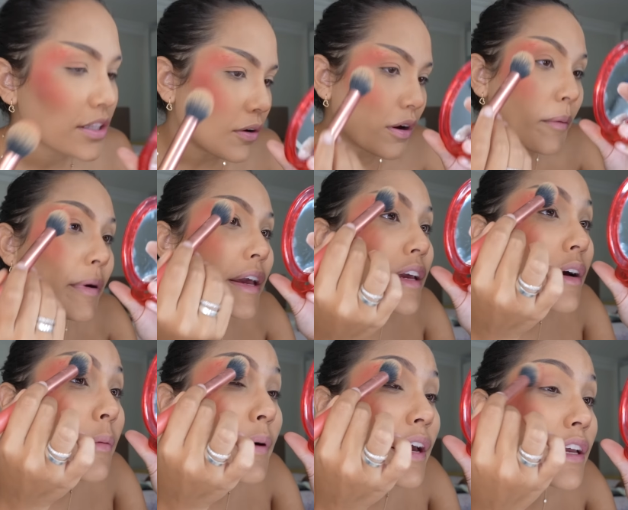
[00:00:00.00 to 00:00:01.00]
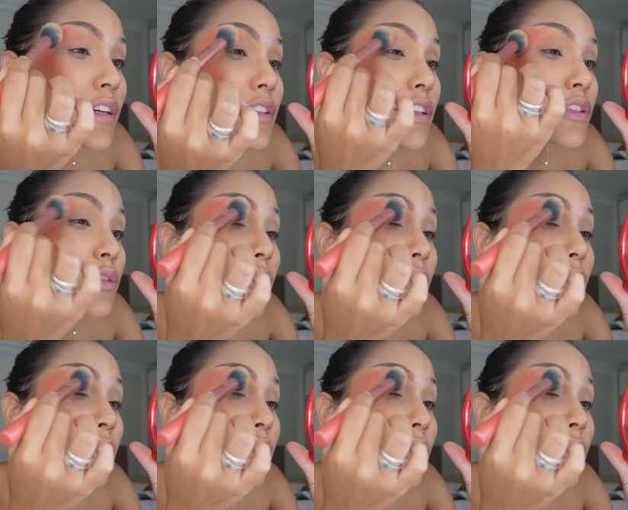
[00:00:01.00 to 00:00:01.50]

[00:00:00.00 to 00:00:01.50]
Não, calma aí, calma aí, gente.